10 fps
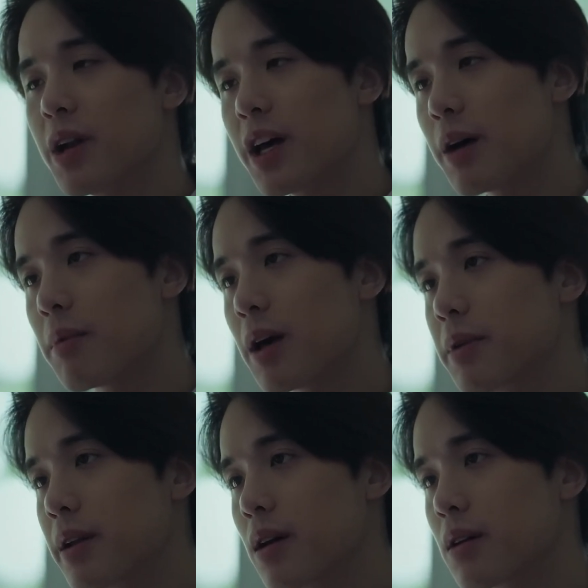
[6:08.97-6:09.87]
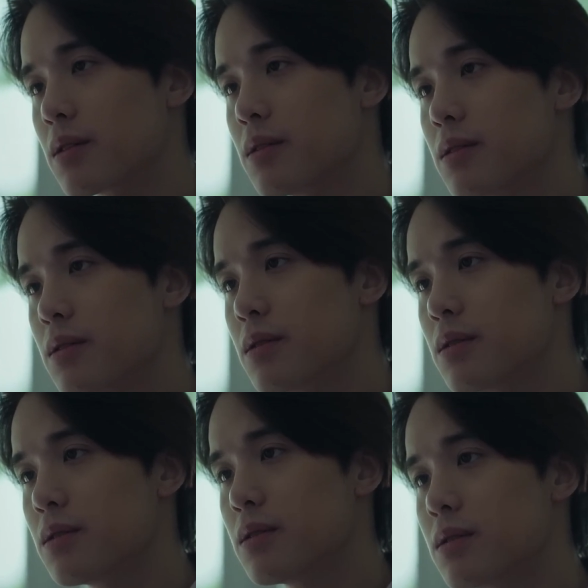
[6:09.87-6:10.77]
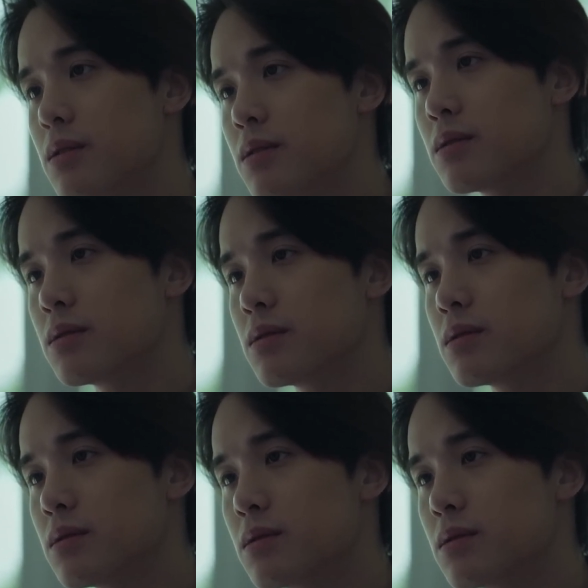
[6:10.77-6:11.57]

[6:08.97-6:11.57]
que ela objetifica. Então Nanai